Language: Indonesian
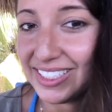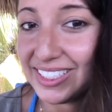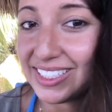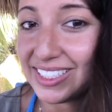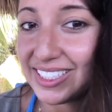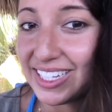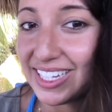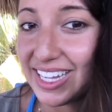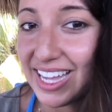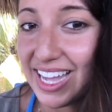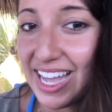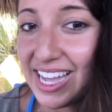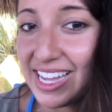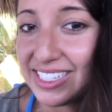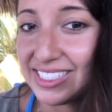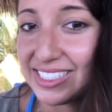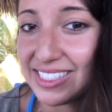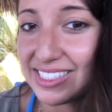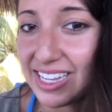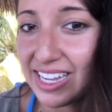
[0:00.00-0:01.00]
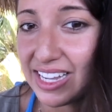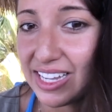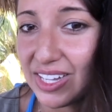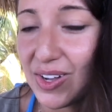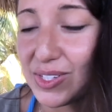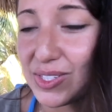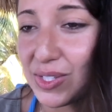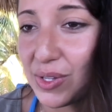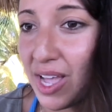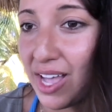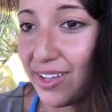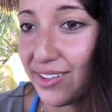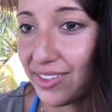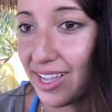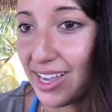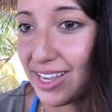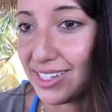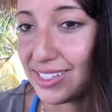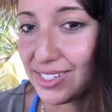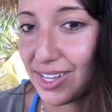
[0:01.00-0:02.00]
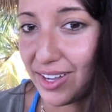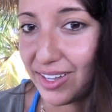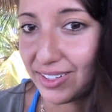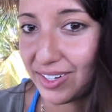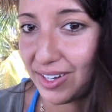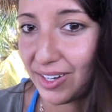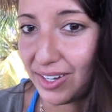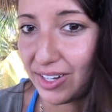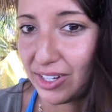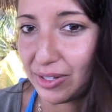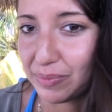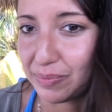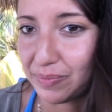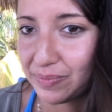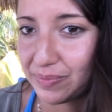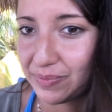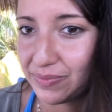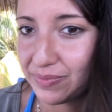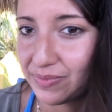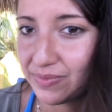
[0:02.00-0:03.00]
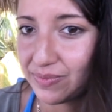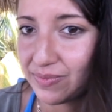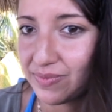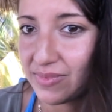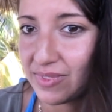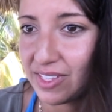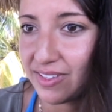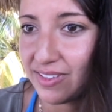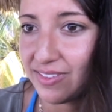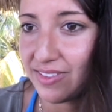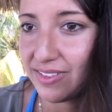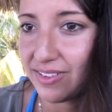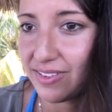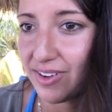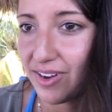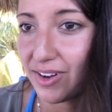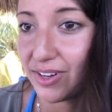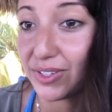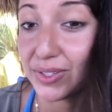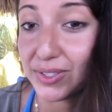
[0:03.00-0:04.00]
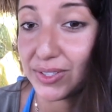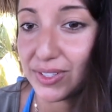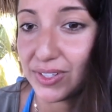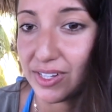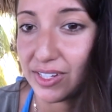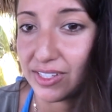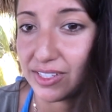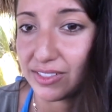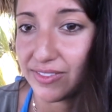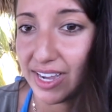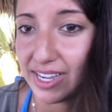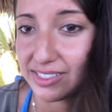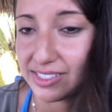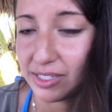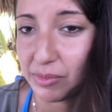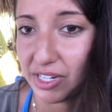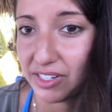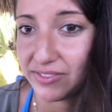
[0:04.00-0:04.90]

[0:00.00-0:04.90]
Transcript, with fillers: Terima kasih telah bergabung dengan saya. Klik foto untuk menonton